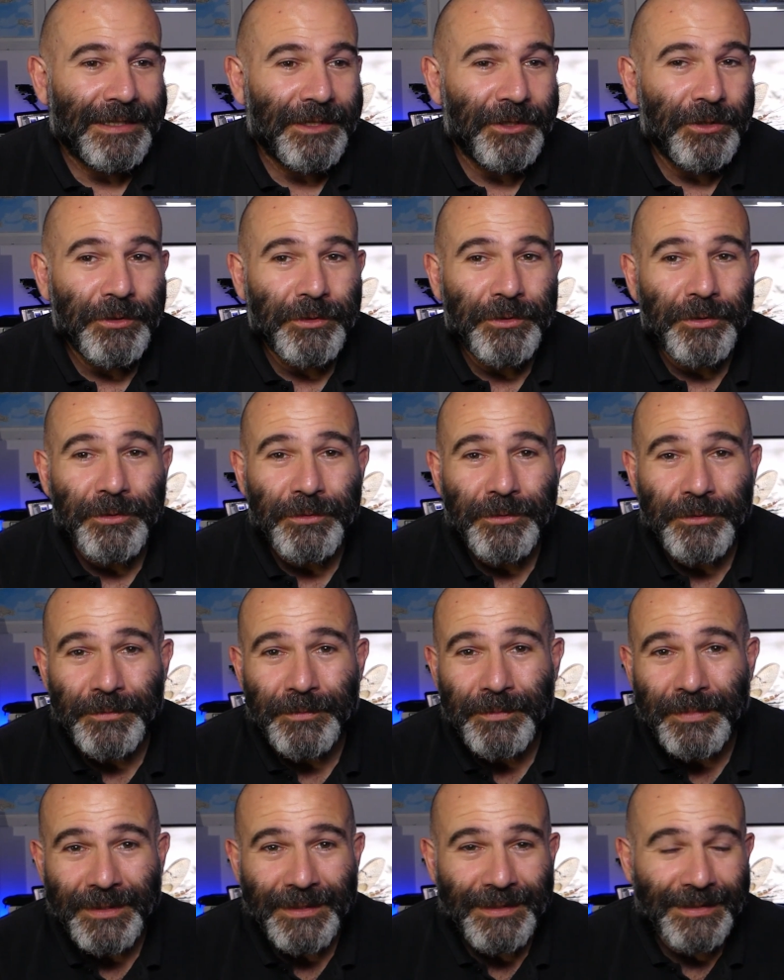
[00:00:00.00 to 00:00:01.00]

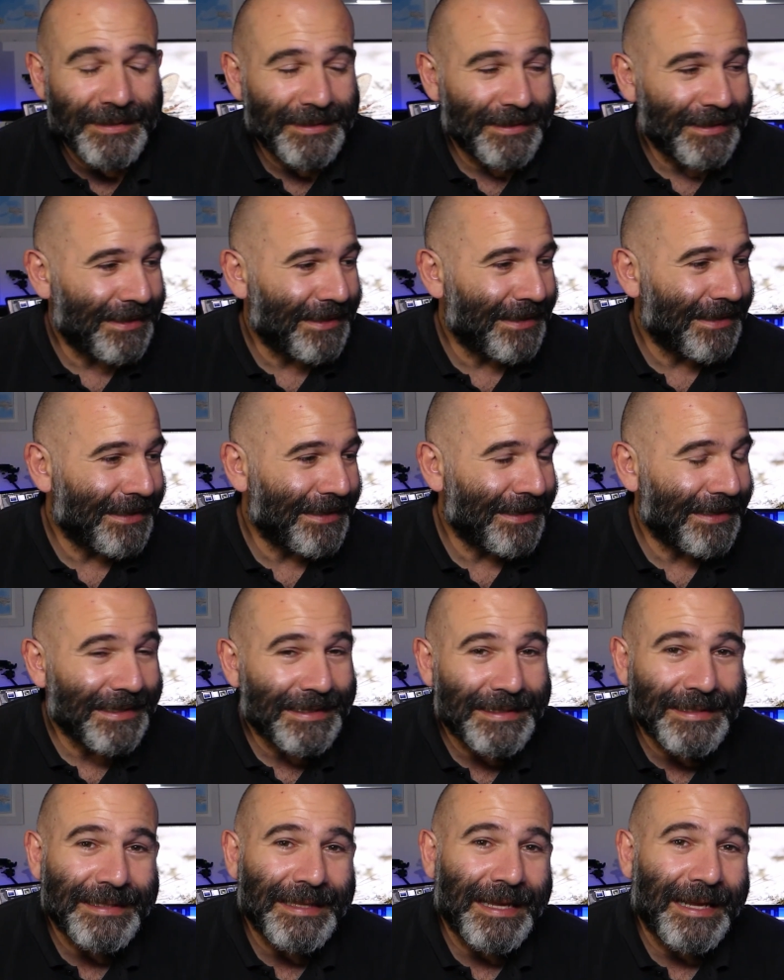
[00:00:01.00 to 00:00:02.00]
YouTube
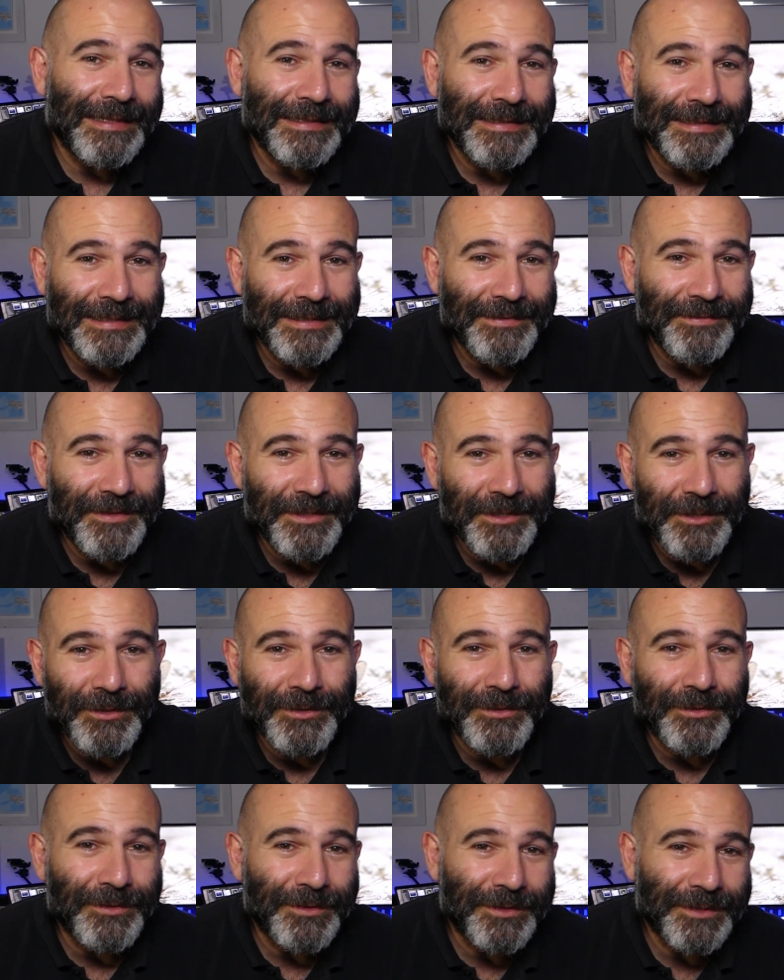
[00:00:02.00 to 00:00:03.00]
e tanti
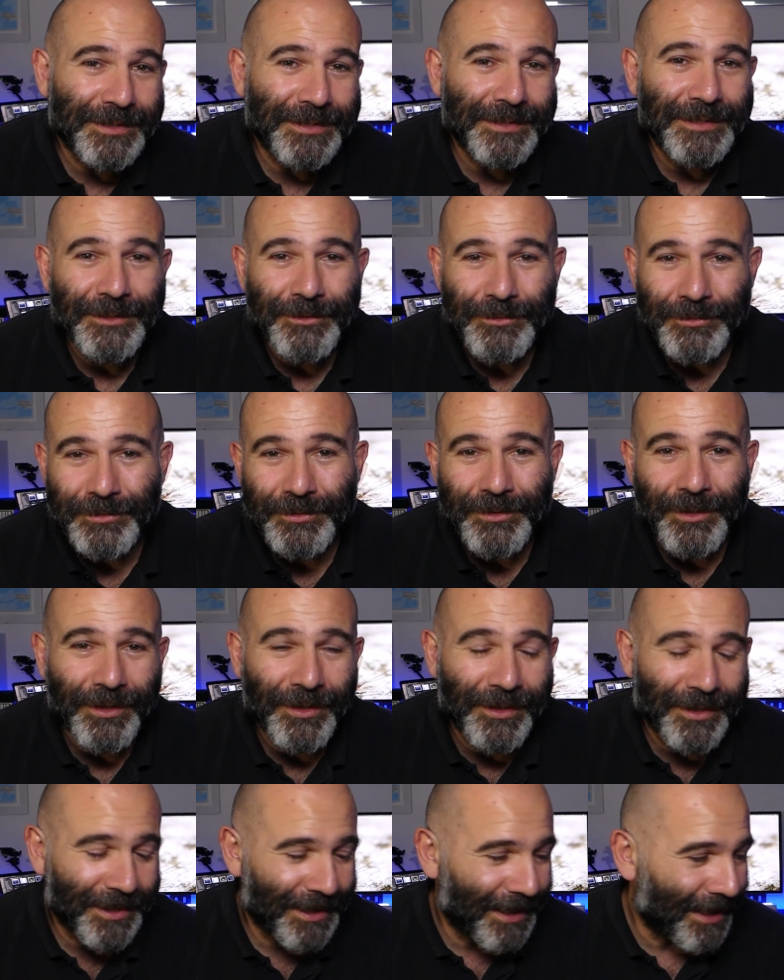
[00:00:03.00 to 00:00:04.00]
video corsi,
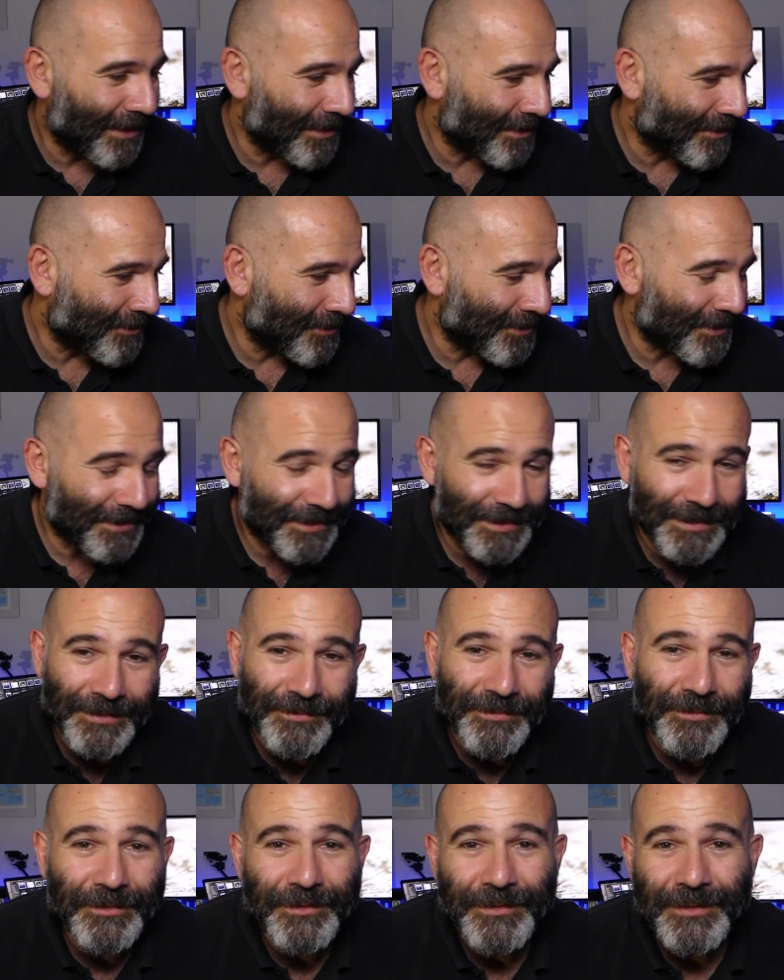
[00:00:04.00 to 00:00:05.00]
tutorial, corsi
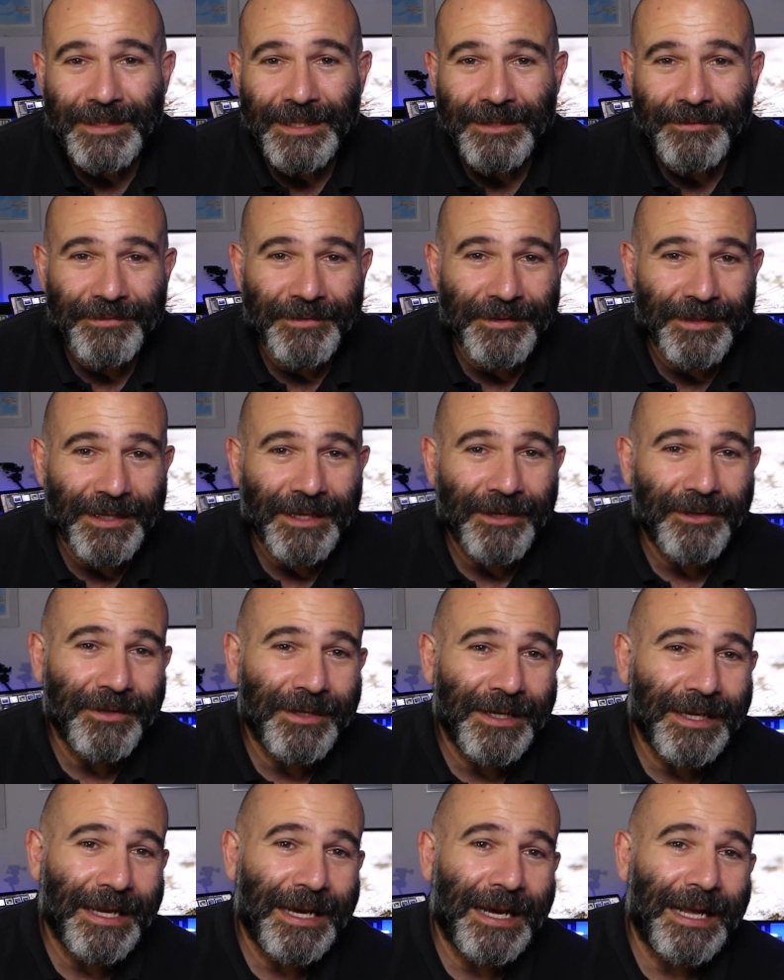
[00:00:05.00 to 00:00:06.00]
di fotografia o
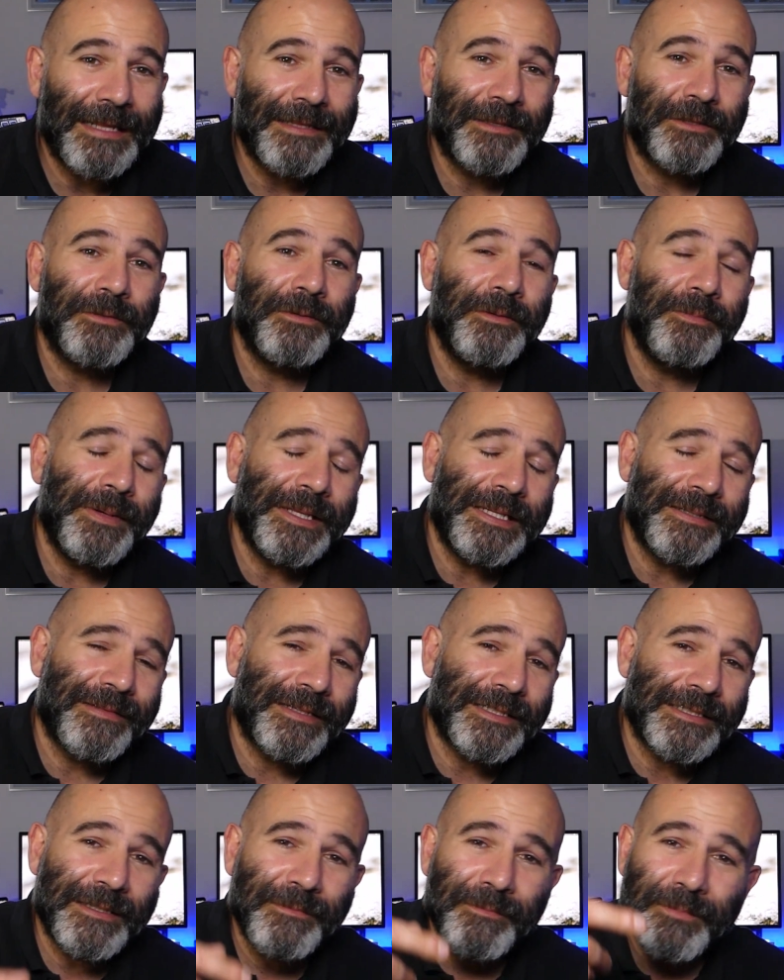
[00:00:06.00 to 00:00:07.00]
che altro. Mio padre
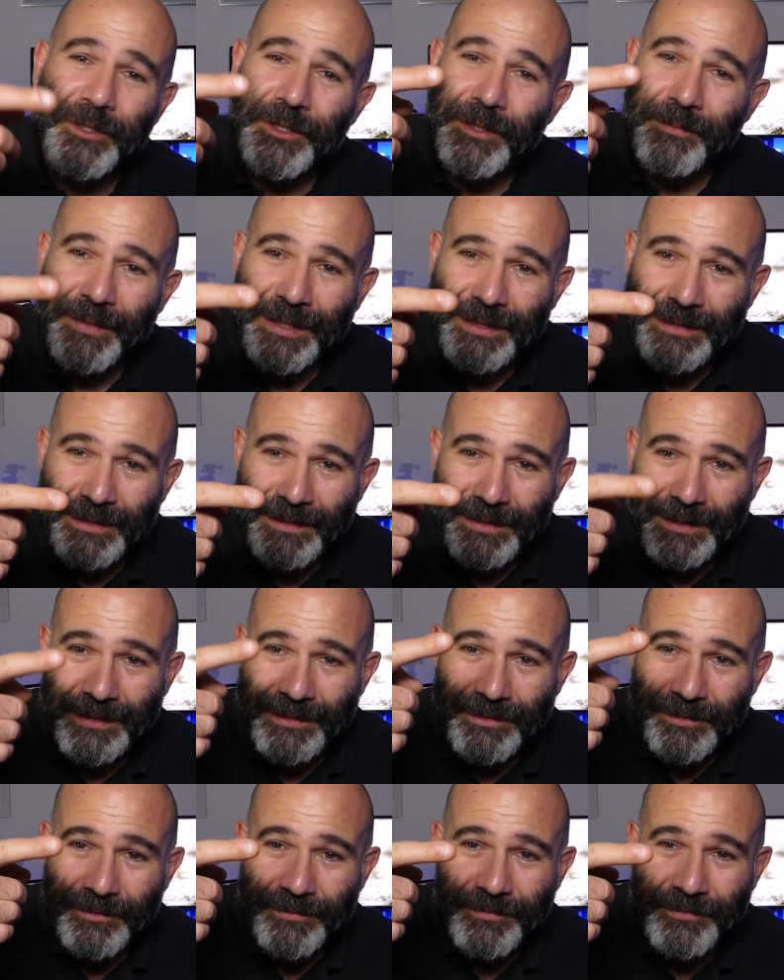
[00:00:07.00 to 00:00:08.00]
mi ha semplicemente
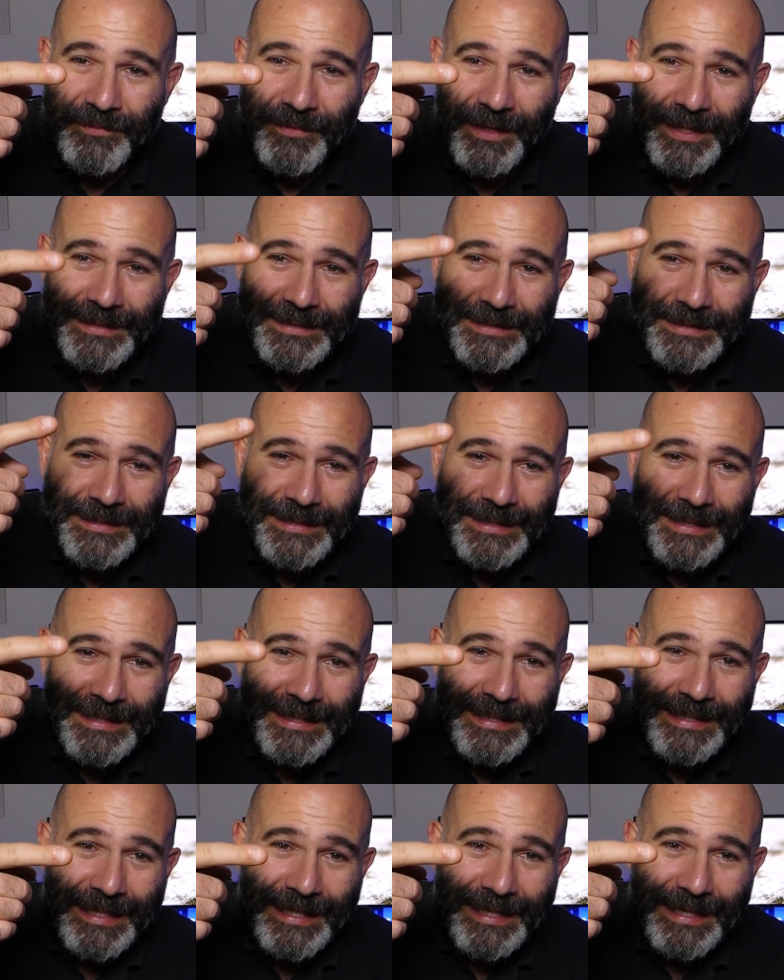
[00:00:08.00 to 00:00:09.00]
detto fai
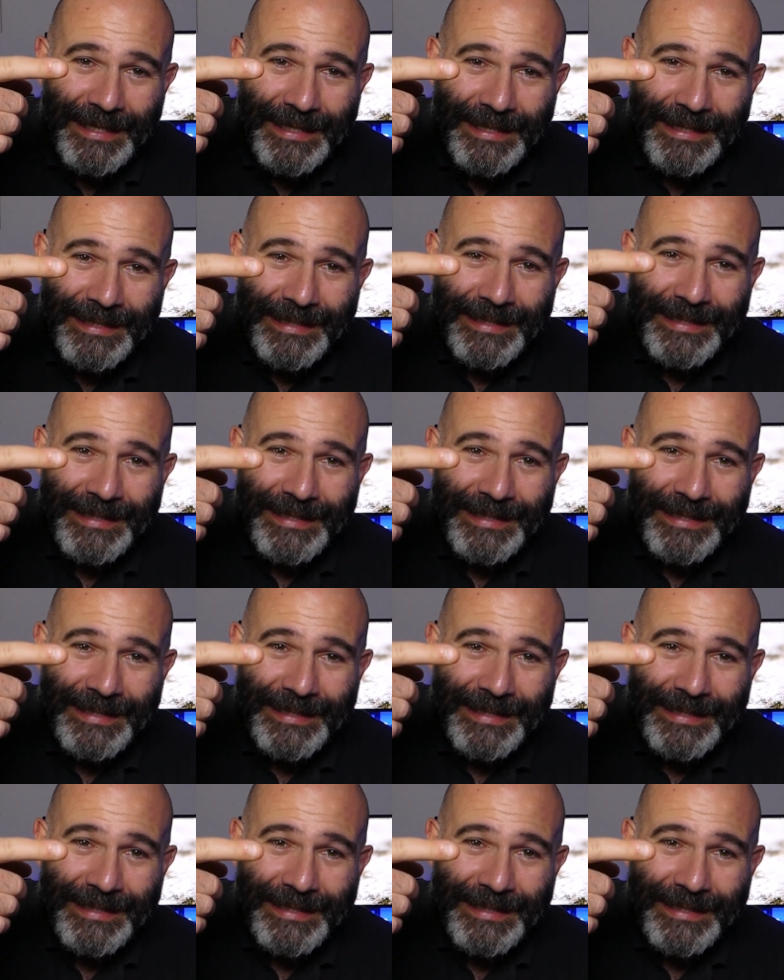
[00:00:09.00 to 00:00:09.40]
sì che